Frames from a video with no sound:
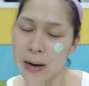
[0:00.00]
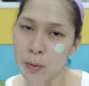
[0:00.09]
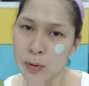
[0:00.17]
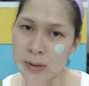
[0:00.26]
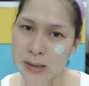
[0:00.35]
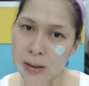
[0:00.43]
ยวหมู
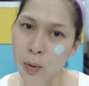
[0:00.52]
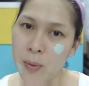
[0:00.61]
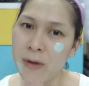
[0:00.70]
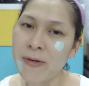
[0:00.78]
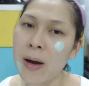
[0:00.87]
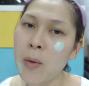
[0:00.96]
จะสรุป
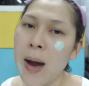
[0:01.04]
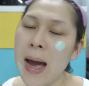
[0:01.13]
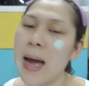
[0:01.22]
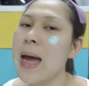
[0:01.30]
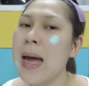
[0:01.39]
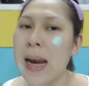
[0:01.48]
ให้ฟังว่า
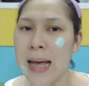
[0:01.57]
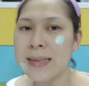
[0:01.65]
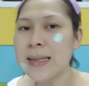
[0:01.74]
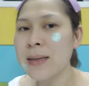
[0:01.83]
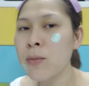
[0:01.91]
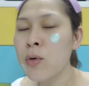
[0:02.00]
หลัง
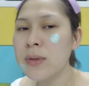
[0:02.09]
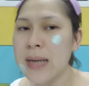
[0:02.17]
จากที่หมู